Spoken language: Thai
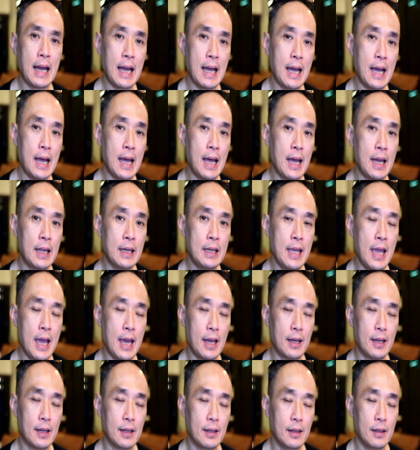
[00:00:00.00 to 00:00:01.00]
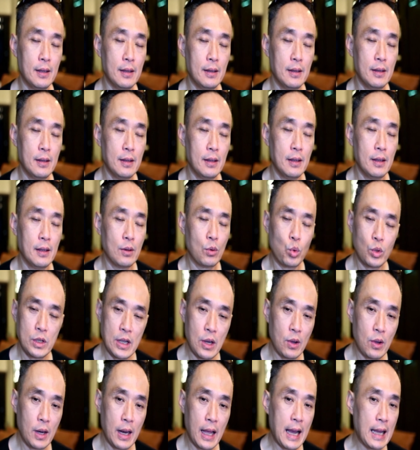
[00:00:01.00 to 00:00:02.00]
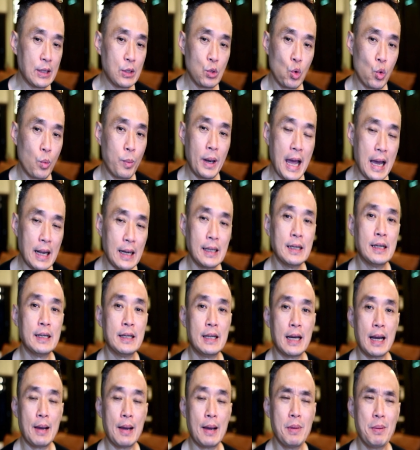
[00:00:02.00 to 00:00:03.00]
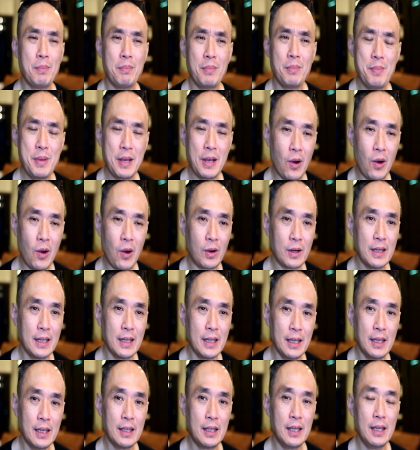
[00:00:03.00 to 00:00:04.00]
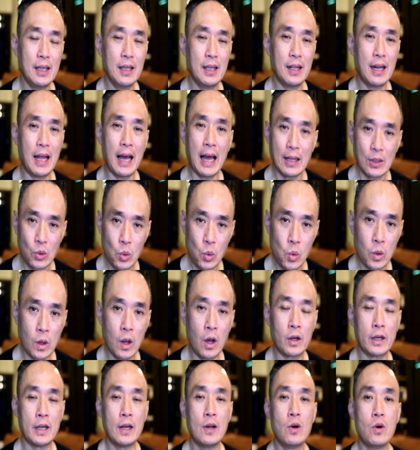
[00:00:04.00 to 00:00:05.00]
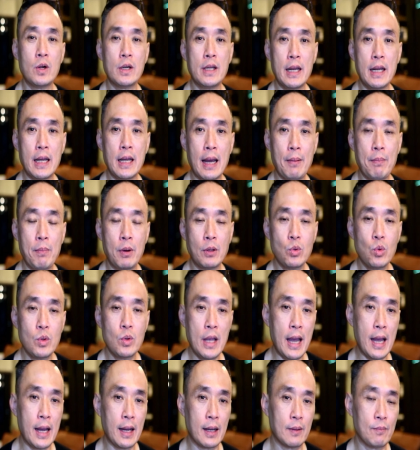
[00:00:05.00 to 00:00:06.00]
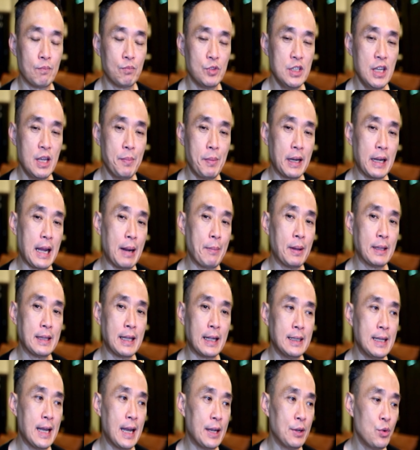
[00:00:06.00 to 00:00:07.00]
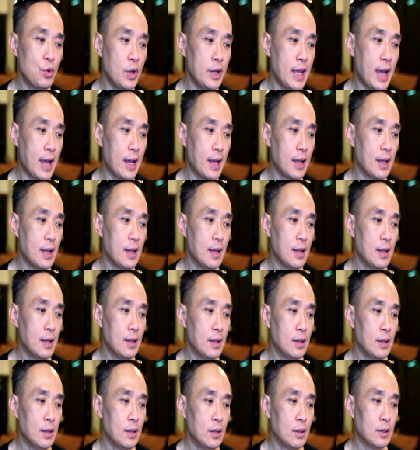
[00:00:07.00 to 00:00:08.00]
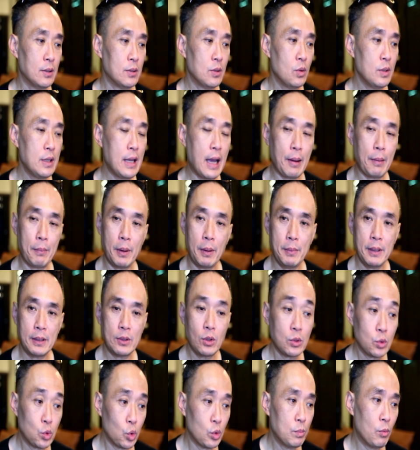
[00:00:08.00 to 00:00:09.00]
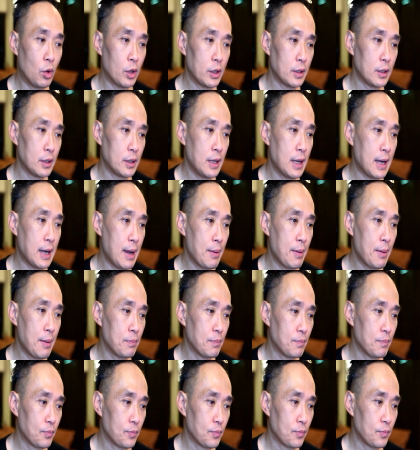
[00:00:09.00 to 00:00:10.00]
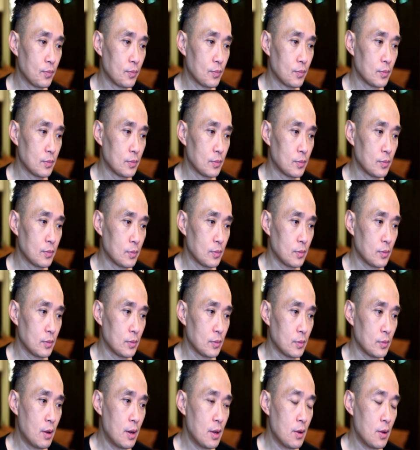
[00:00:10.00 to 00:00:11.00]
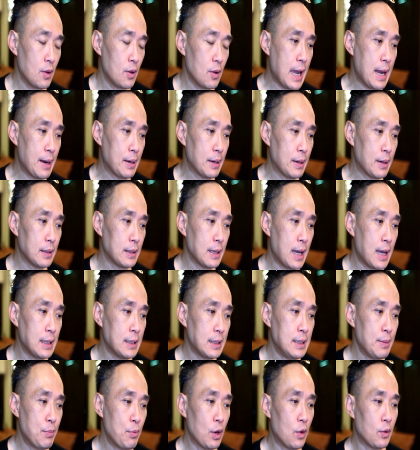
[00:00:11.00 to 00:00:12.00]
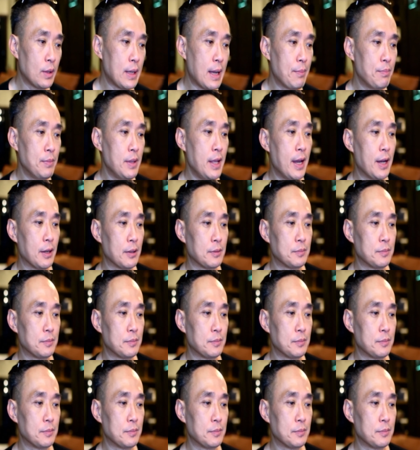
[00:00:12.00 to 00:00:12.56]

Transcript: คาเนี่ยคุณจะราคาถูกเป็นหลักเลยนะครับมันไม่มีของดีที่ราคาถูกหรอกในโลกเนี่ยนะครับเพราะทุกอย่างยิ่งเป็นการผ่าตัดใหญ่ด้วยเนี่ยทุกอย่างมันมีต้นทุนหมดนะครับเนาะแล้วว่างานที่พวกเราทำเนี่ย